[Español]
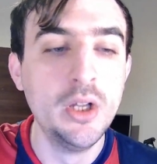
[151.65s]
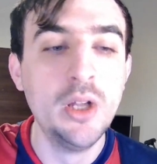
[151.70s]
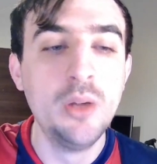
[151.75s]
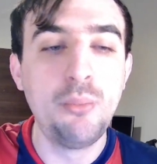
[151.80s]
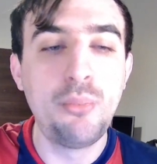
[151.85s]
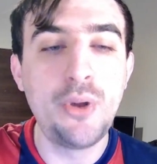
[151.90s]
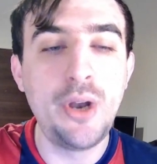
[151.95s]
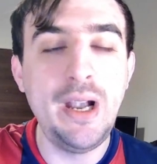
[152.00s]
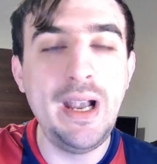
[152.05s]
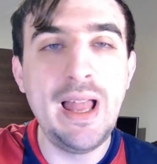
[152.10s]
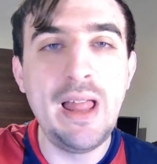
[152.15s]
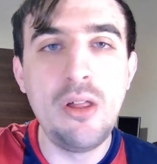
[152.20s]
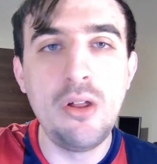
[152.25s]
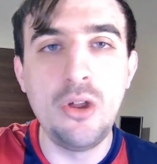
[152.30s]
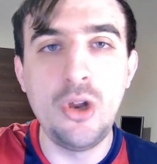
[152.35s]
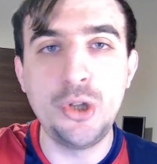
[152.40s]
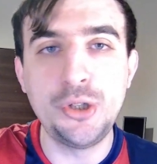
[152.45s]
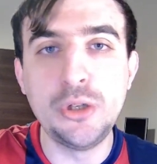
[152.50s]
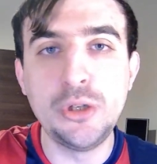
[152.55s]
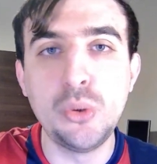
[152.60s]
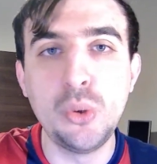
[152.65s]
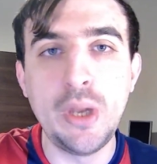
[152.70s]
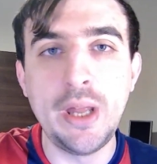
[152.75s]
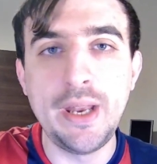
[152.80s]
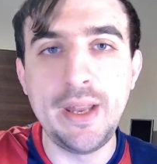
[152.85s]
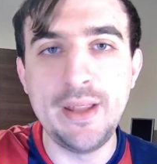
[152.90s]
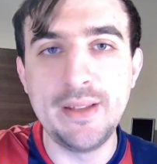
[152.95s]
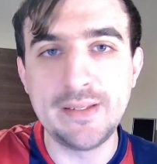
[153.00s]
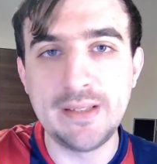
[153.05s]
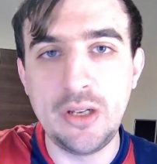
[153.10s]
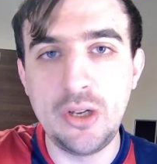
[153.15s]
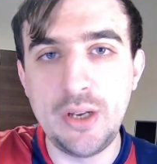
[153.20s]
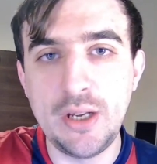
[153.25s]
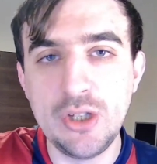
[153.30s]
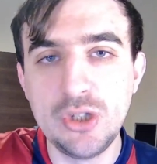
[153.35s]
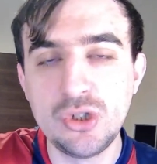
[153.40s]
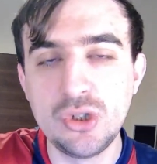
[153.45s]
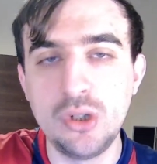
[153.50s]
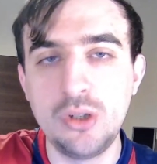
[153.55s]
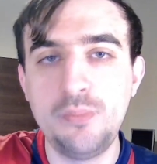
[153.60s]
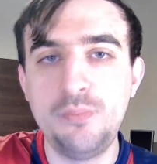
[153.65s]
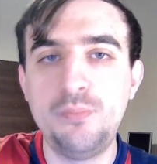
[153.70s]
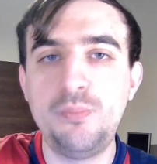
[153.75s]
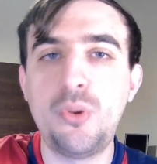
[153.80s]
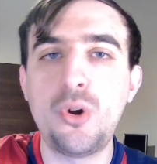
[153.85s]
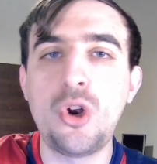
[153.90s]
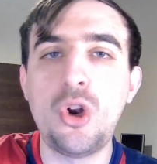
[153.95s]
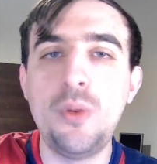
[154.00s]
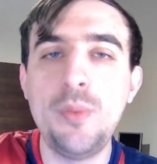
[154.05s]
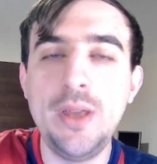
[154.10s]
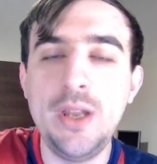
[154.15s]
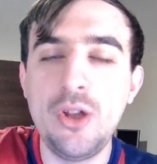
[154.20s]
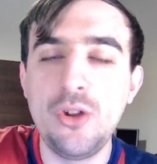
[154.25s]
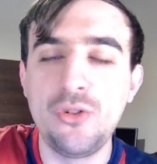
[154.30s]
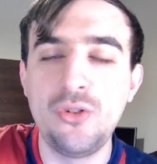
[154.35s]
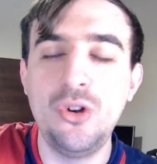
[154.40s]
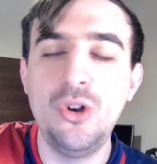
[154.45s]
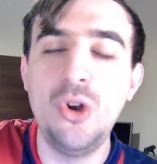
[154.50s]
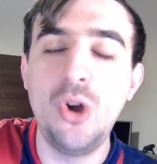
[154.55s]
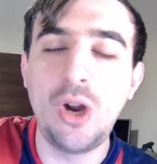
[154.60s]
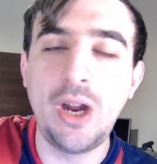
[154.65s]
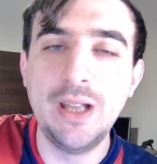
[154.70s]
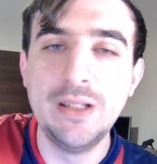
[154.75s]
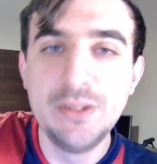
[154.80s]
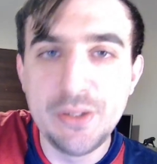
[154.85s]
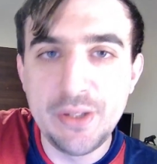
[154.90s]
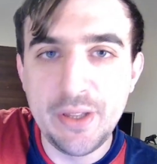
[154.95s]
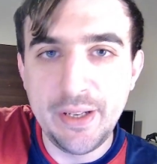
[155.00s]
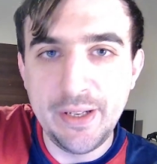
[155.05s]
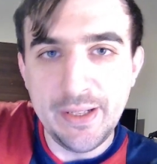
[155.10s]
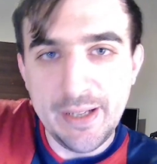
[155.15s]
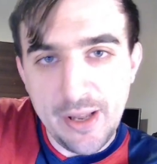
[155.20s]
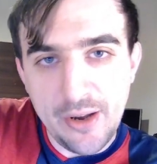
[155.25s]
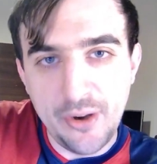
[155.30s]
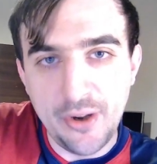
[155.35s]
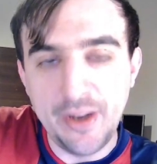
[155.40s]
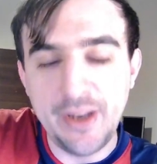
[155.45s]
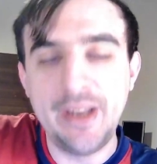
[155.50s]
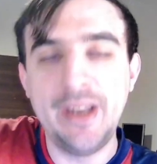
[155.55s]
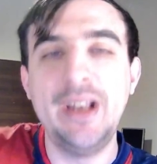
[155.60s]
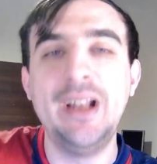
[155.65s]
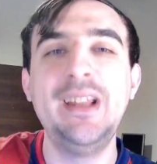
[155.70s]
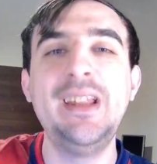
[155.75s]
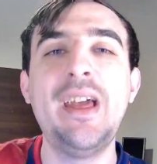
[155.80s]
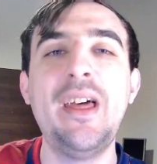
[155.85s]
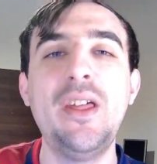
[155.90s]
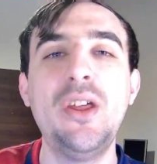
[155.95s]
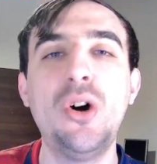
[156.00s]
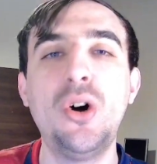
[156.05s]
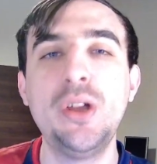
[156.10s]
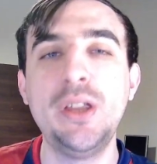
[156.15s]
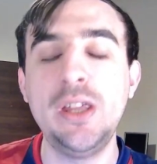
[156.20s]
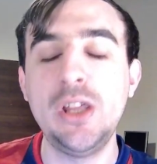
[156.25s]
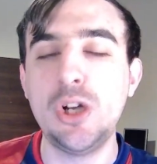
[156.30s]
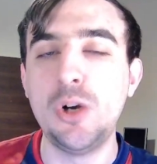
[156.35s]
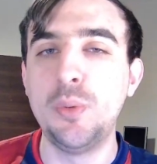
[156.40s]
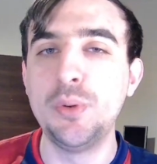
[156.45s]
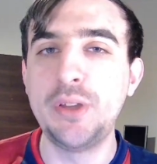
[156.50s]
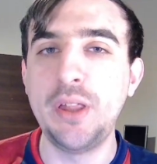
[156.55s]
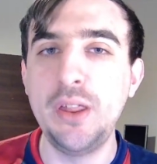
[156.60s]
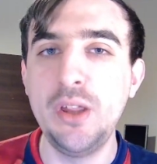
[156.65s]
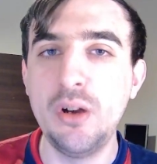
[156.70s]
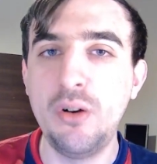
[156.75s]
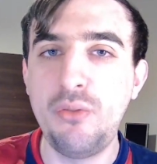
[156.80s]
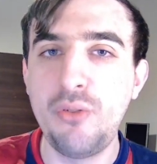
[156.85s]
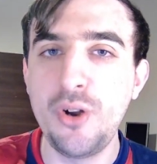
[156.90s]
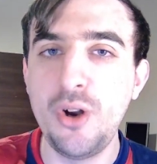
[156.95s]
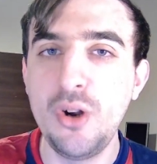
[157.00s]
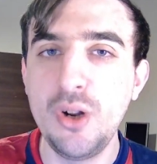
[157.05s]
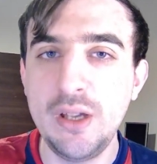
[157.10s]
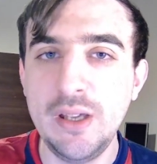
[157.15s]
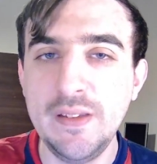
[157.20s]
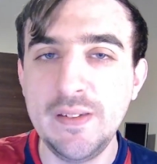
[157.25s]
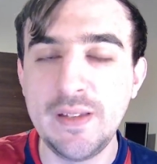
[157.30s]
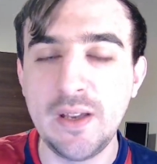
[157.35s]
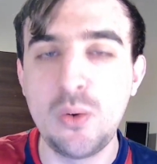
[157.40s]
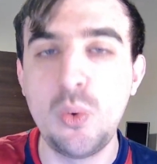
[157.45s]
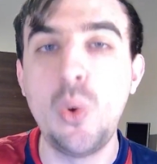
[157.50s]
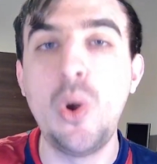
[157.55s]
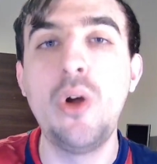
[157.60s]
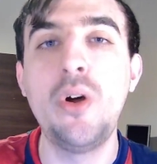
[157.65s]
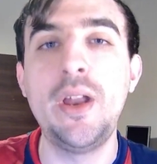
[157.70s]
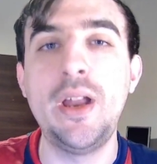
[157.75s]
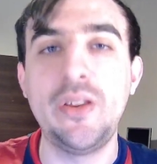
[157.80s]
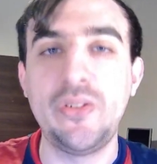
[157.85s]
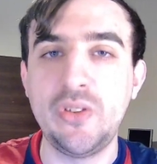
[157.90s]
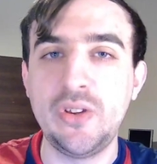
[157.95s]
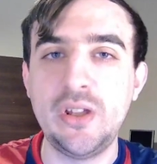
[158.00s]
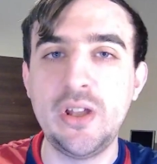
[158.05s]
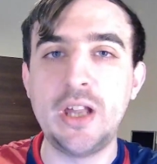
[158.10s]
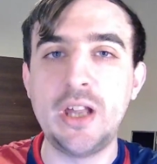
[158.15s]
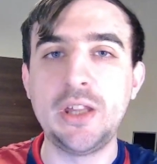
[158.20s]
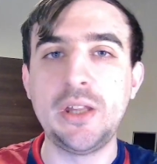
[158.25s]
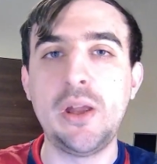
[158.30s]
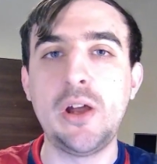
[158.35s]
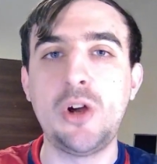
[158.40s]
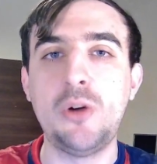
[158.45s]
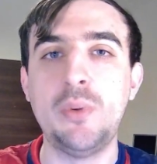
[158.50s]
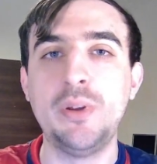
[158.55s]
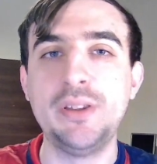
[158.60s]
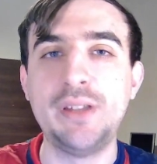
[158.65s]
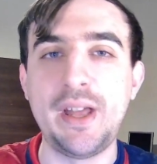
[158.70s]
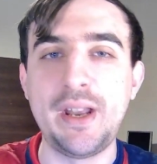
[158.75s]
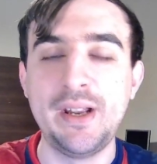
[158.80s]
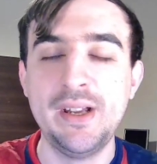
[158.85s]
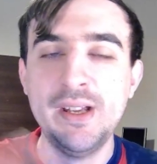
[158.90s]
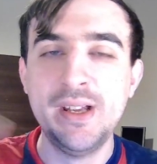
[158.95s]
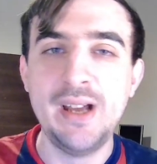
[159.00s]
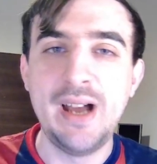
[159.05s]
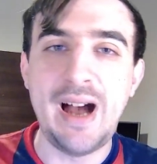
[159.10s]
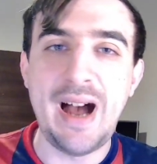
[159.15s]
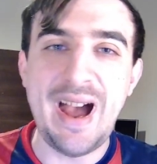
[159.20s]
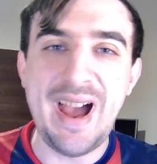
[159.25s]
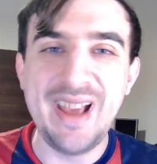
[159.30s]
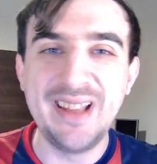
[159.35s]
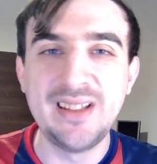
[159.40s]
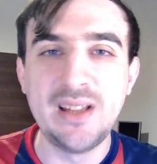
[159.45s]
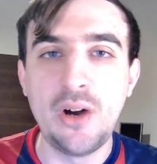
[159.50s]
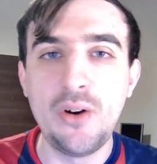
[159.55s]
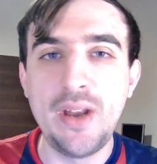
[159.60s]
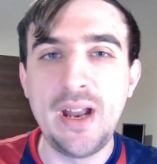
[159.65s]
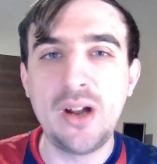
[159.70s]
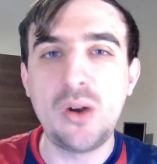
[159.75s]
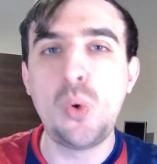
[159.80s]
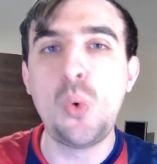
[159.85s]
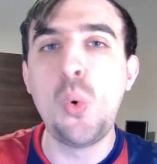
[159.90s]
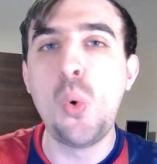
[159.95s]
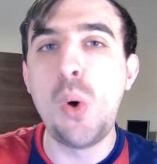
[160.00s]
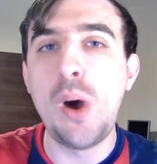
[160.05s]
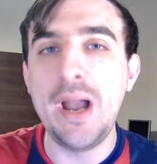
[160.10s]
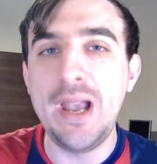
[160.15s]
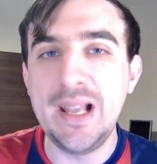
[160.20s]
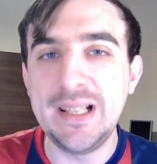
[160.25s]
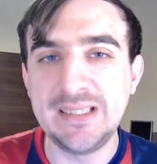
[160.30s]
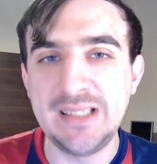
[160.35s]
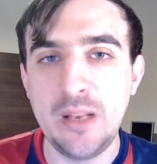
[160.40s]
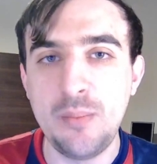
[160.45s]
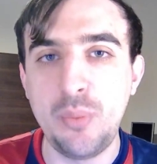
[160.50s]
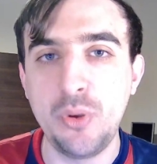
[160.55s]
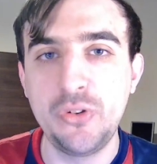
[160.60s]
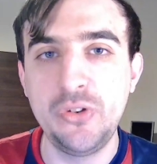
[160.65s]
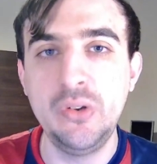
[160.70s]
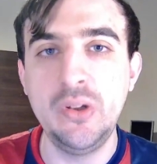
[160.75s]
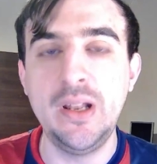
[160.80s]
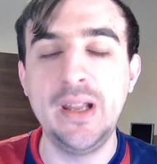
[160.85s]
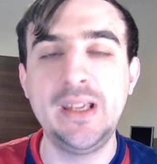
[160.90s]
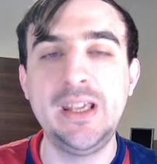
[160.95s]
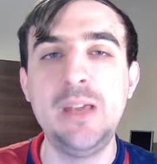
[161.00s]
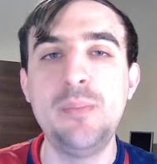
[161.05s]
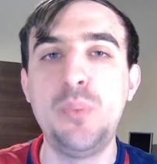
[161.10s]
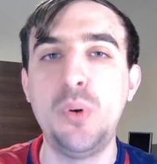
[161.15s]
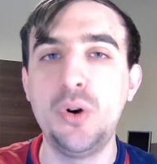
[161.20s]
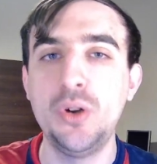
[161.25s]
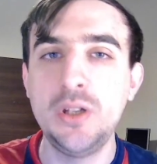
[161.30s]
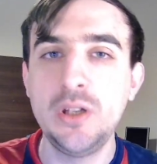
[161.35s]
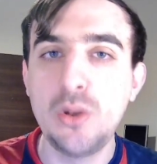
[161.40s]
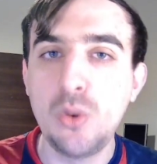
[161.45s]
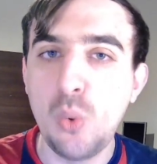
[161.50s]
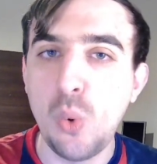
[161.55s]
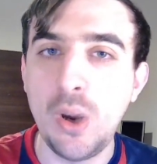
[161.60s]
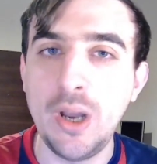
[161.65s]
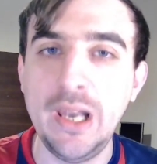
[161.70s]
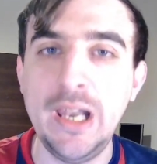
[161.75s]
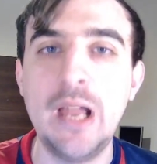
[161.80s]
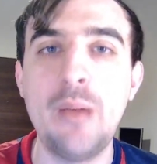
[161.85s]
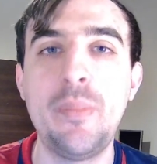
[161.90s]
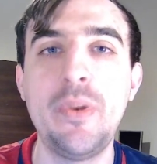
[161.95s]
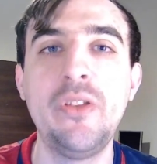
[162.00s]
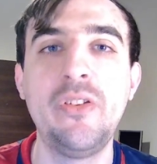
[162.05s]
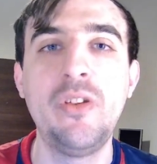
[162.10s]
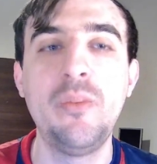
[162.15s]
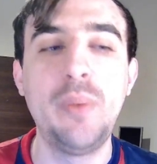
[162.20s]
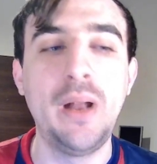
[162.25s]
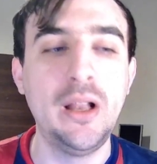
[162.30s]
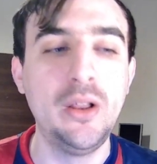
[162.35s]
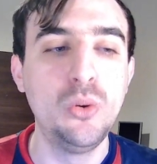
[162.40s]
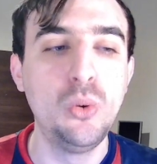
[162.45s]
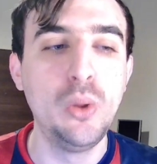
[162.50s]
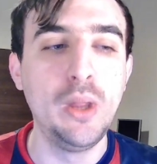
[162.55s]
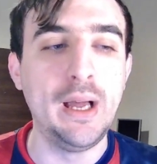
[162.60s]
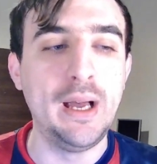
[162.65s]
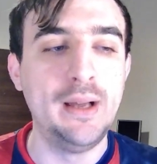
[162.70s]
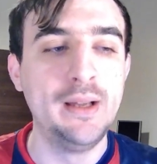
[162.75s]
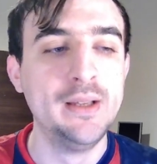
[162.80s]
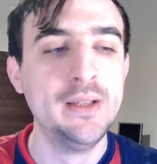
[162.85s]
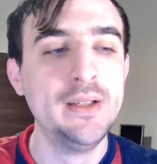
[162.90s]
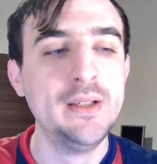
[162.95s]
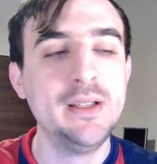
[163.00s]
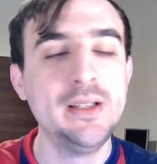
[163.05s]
por el lado de los titulares de San Lorenzo, por lo menos los que entrenaron en el día de hoy y como te digo, fueron 15 jugadores y ahora te voy a comentar a esta hora cuál es el posible equipo y cuál es la principal duda.